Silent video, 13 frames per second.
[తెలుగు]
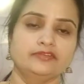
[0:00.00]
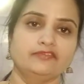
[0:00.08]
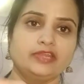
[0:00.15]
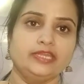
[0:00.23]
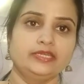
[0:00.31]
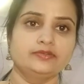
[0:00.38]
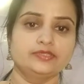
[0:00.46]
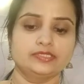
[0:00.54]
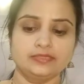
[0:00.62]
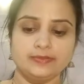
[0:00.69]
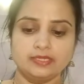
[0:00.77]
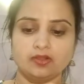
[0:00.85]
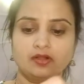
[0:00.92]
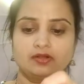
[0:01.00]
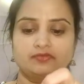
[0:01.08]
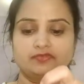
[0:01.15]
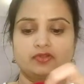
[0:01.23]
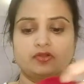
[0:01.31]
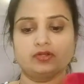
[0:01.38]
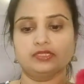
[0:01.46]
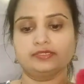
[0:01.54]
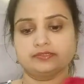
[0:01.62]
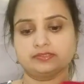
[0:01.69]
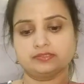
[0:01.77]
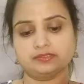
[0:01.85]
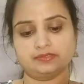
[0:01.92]
ఫ్రంట్ వచ్చేసి మీకు హాఫ్ కాలర్
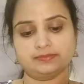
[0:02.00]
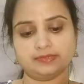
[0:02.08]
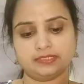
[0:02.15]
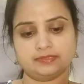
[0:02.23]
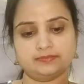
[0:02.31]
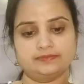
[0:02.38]
అనమాట